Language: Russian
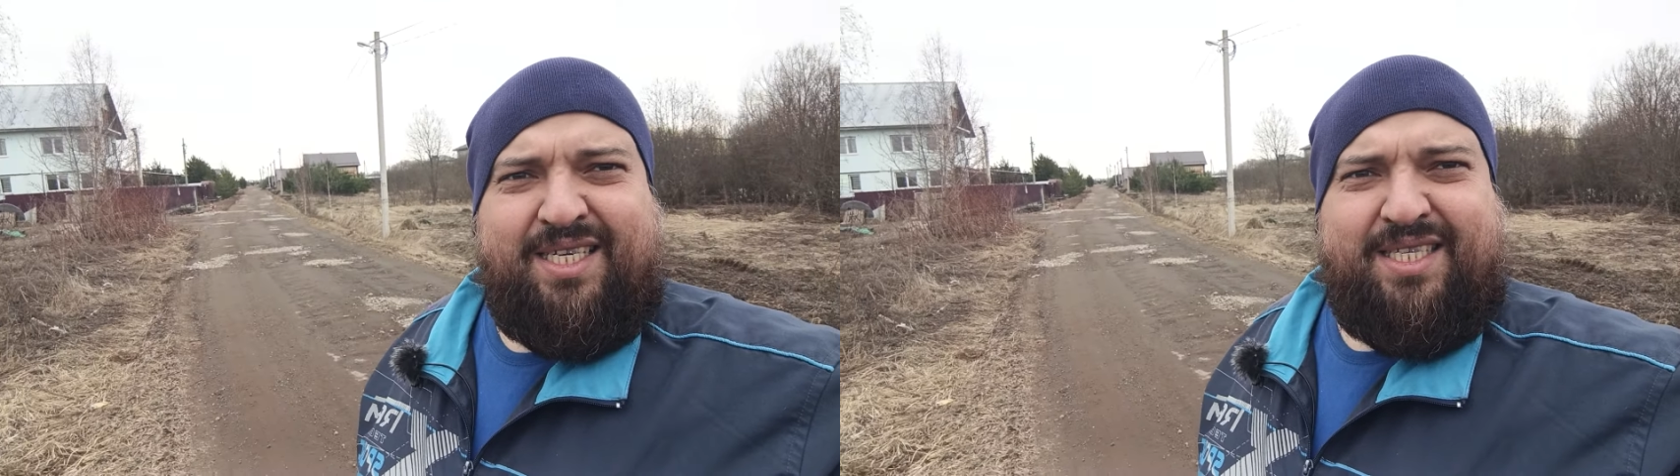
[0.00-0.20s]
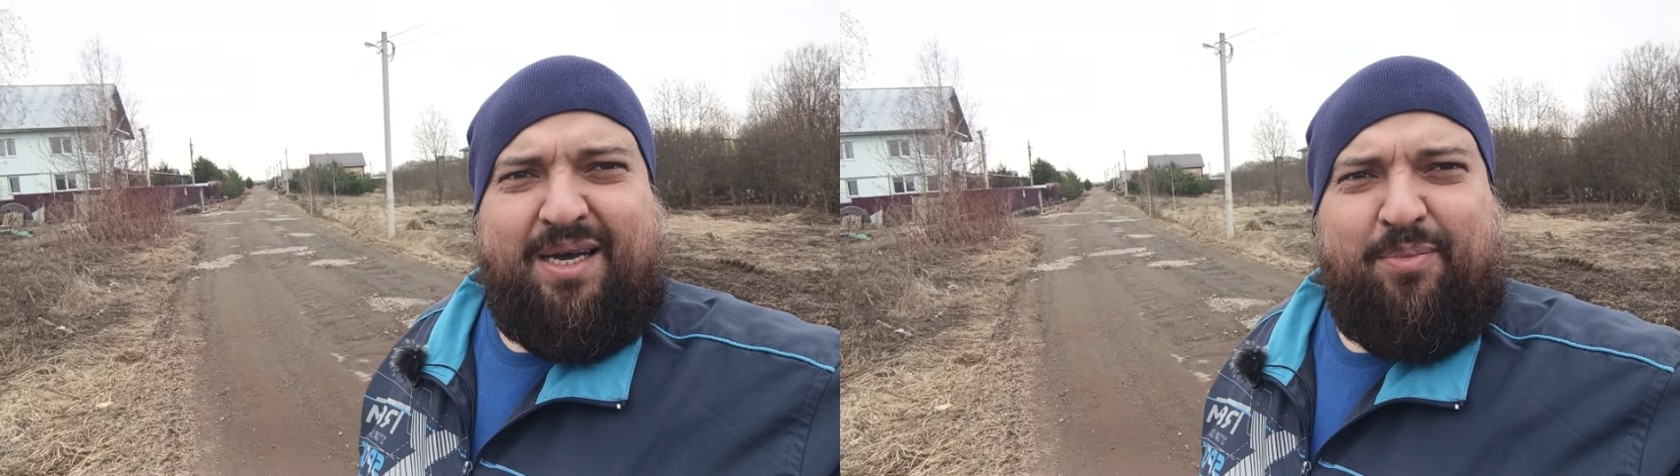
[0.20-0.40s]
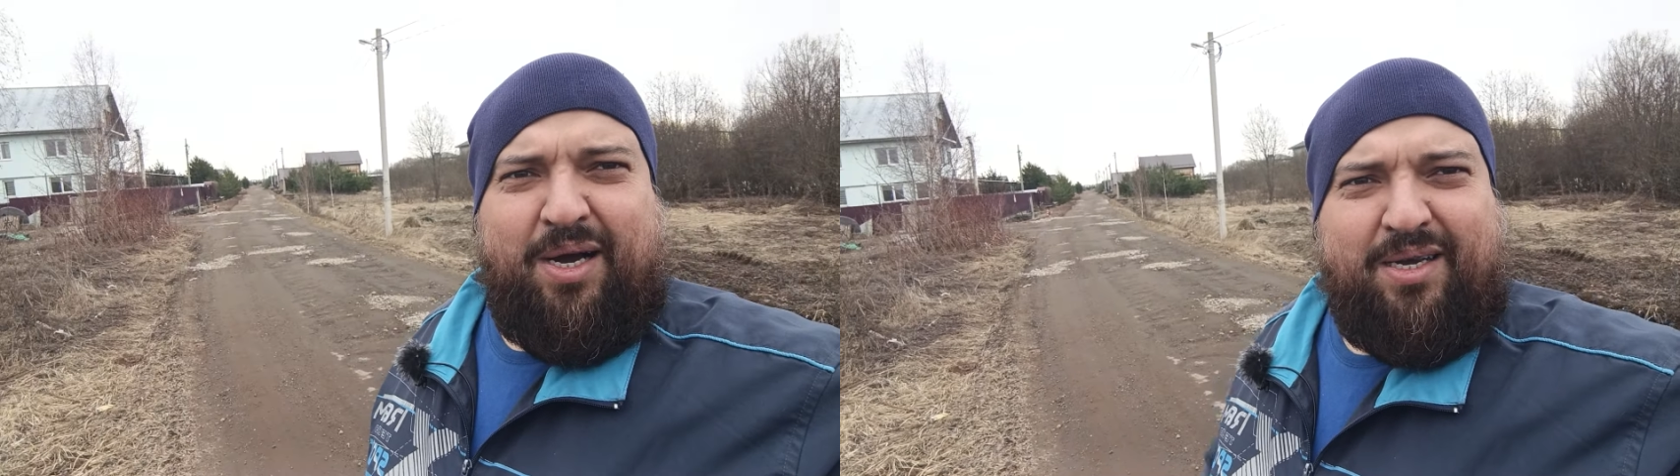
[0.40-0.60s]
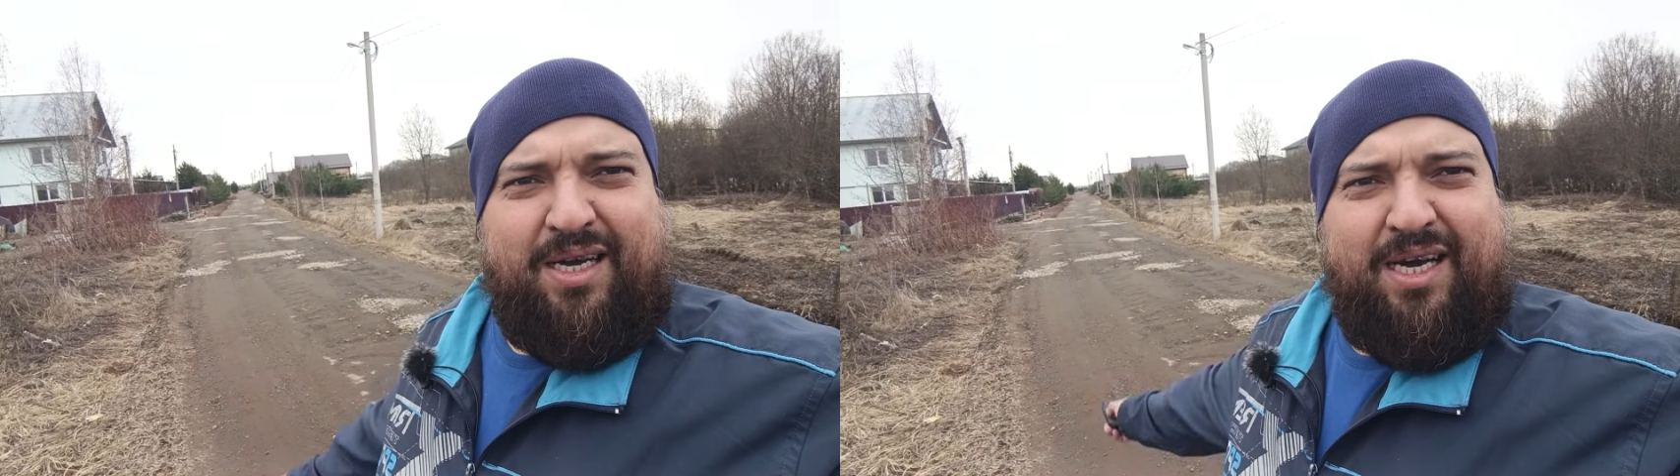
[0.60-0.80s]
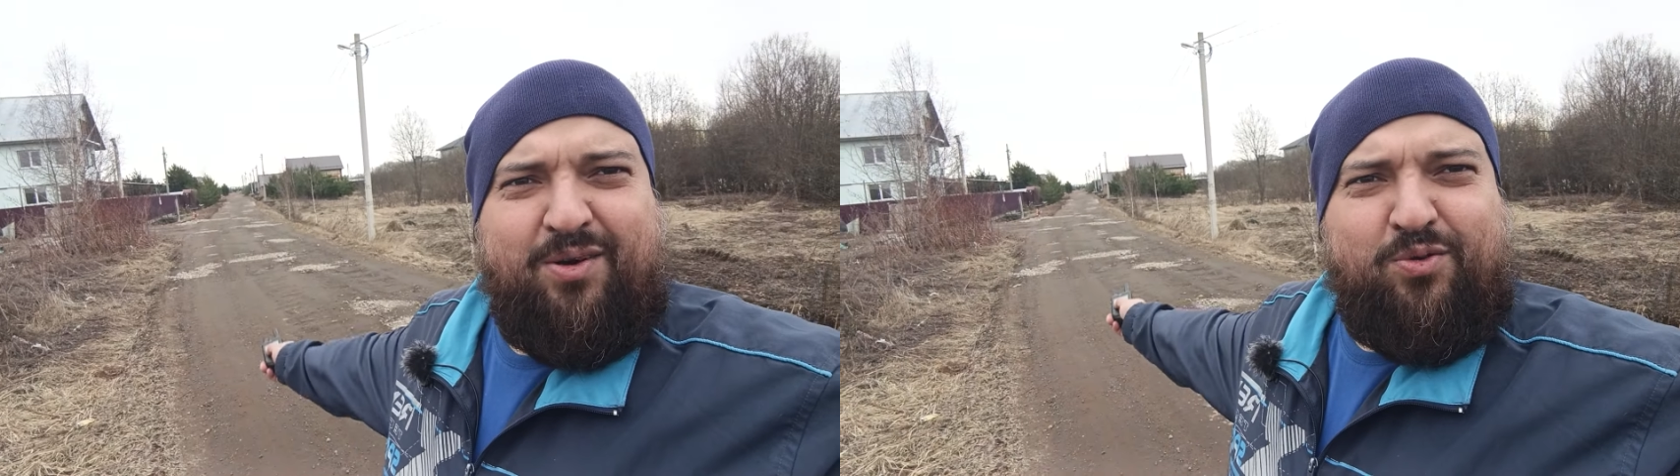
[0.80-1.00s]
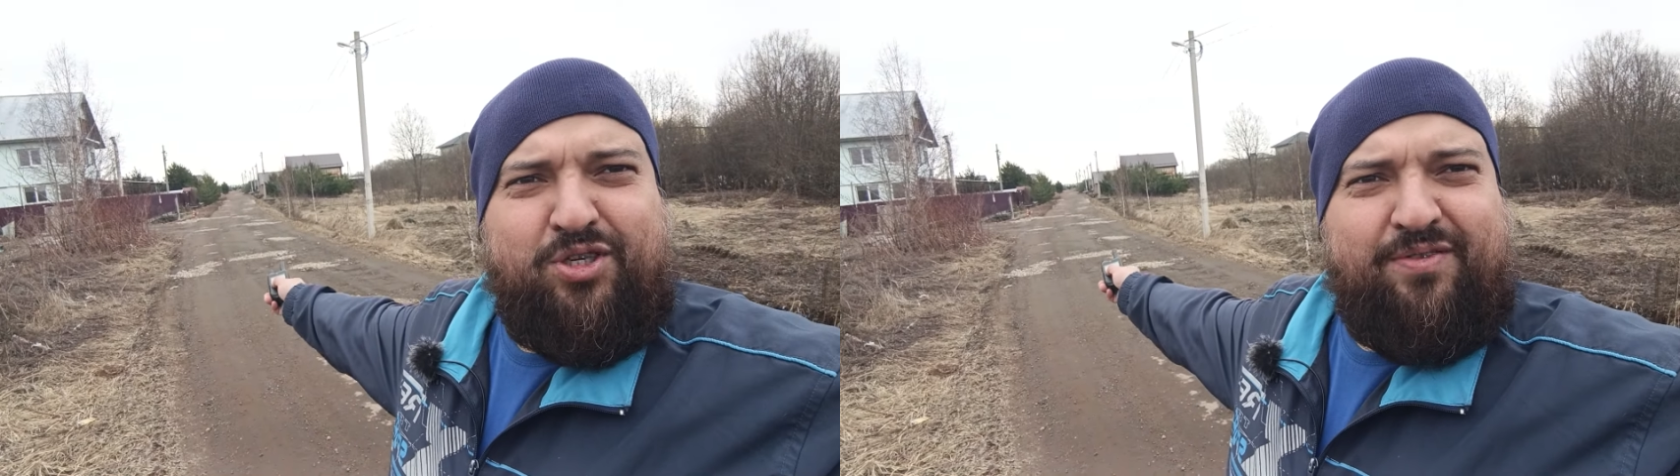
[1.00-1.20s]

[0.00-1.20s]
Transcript: Собак уже